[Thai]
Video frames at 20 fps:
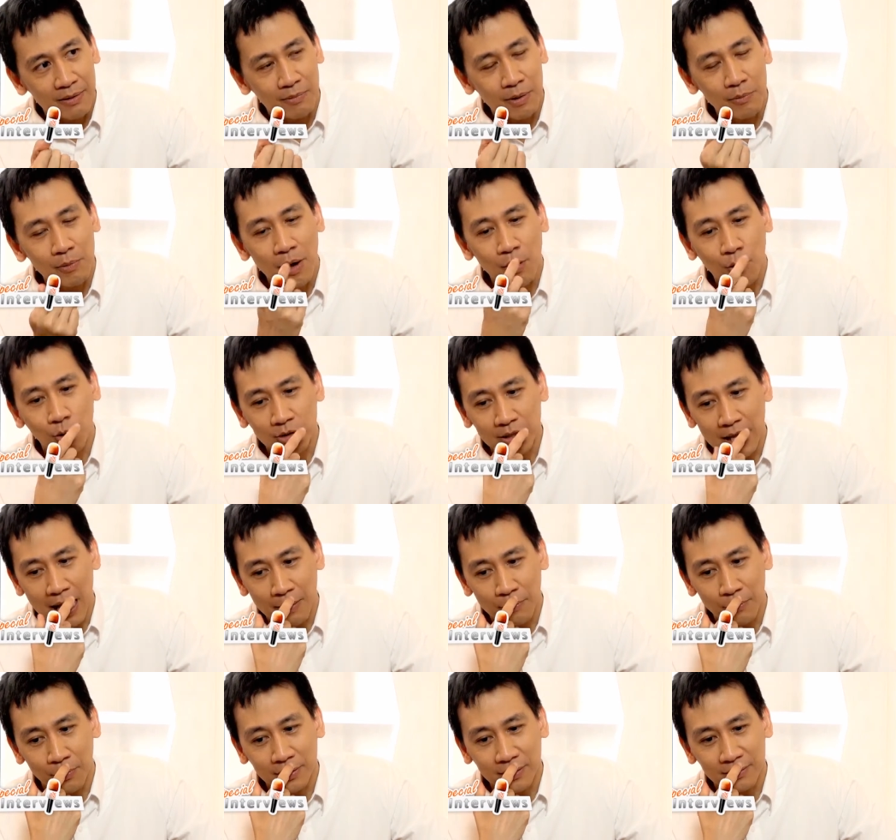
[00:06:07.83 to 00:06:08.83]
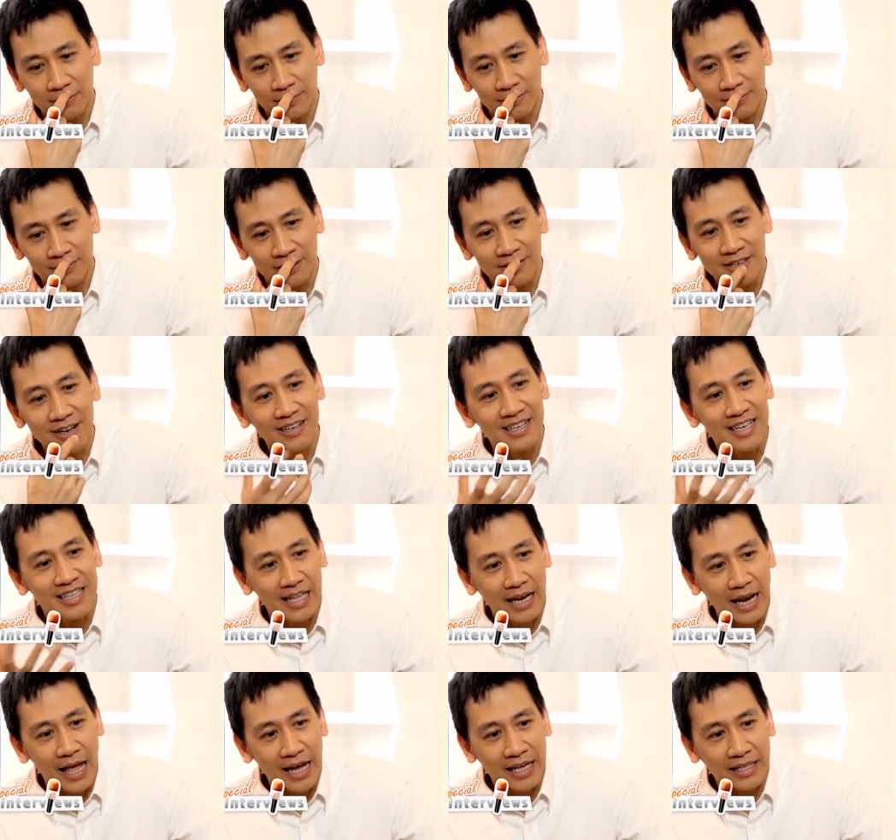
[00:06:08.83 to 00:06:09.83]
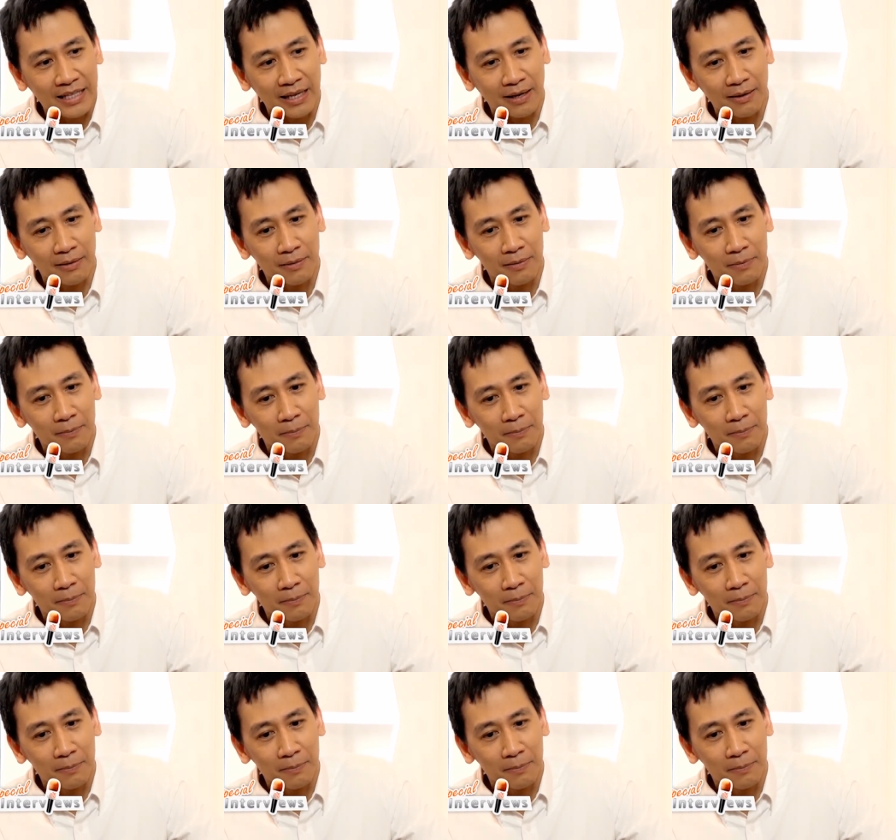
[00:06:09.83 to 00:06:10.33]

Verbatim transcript: เเวลาคนถามว่าจะเลือกเรียนอะไรเนี่ย